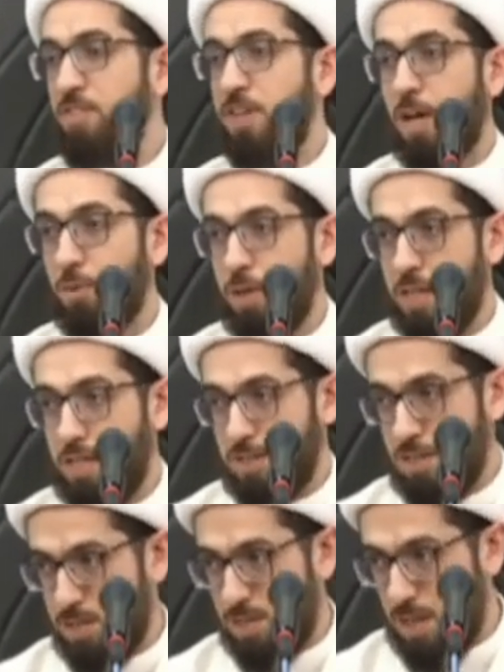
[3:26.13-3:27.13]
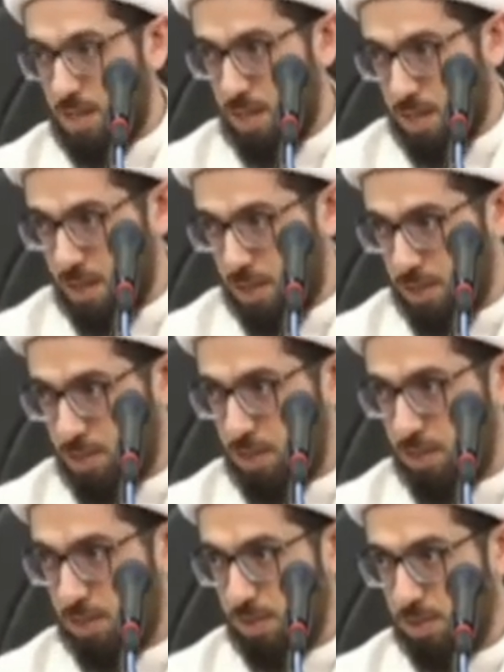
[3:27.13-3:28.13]
في هوية السيدة
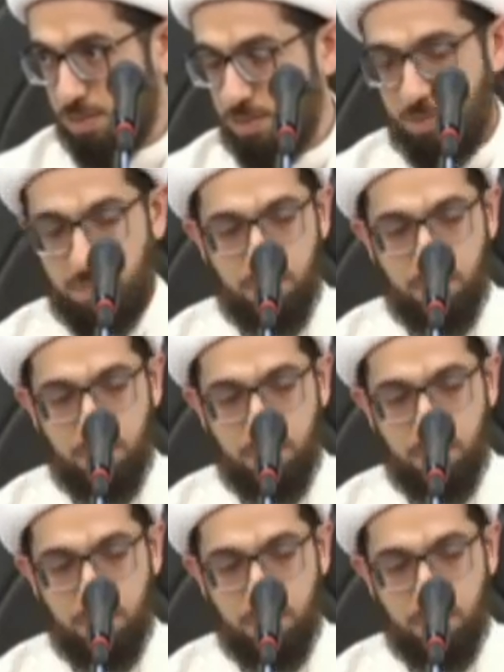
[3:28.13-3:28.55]
نرجس